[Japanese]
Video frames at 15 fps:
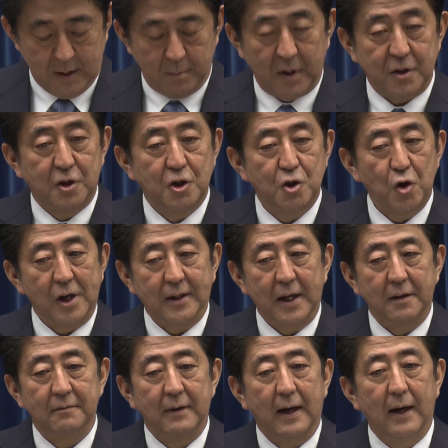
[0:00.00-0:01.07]
ま重要な
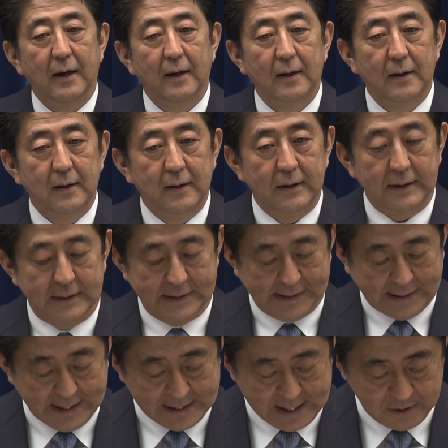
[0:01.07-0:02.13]
点は、い
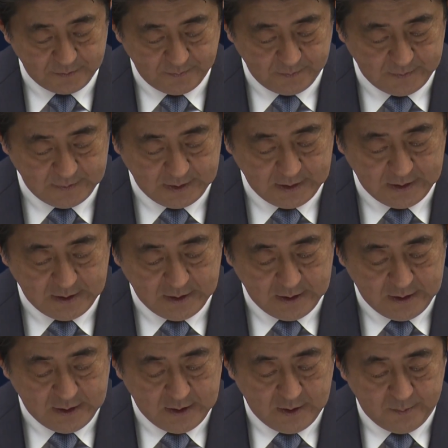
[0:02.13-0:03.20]
かなる
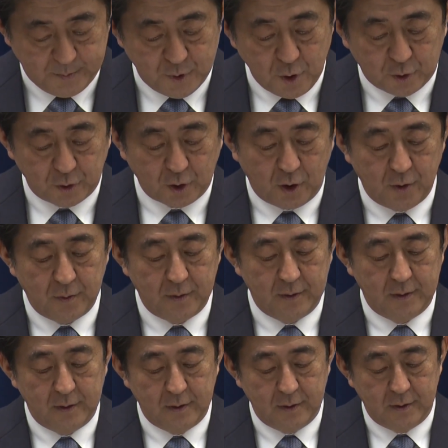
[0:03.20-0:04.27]
武力の
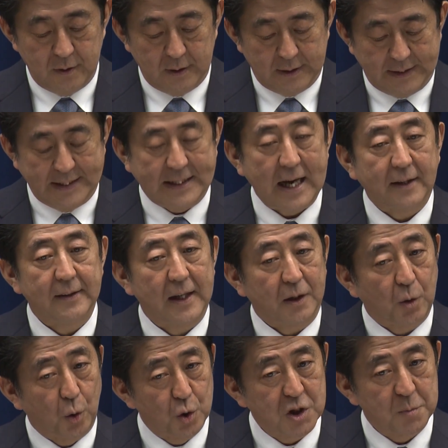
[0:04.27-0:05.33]
威嚇や
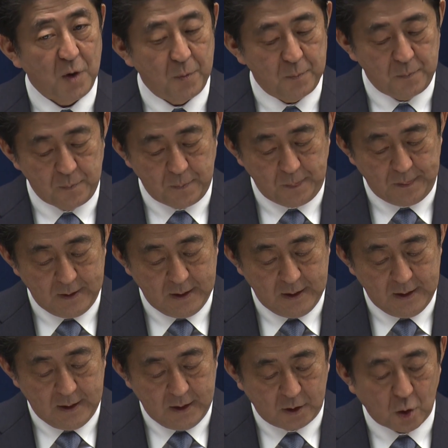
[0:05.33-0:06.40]
行使も、
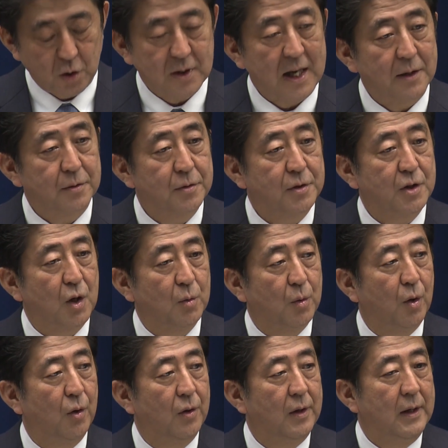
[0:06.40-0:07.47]
国際紛争
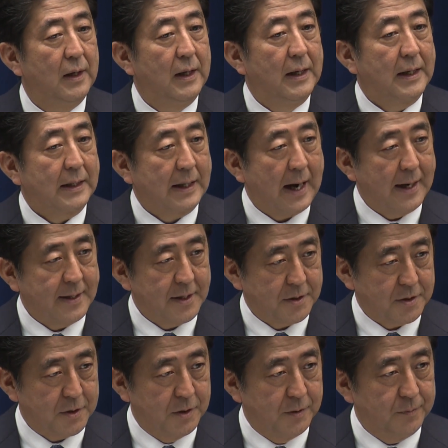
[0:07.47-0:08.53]
を解決
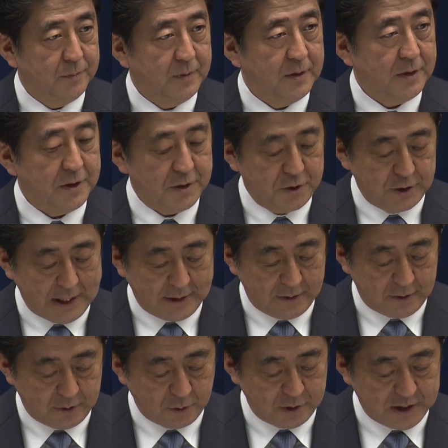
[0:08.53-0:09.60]
する手段
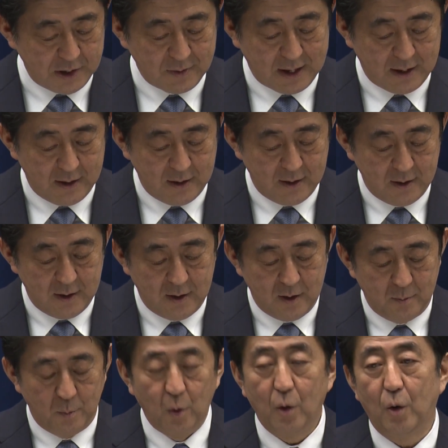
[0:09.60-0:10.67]
としては、
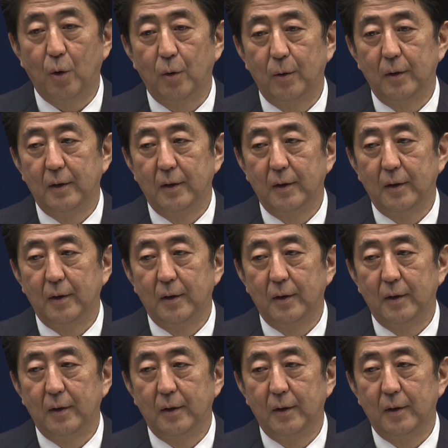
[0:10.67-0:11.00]
も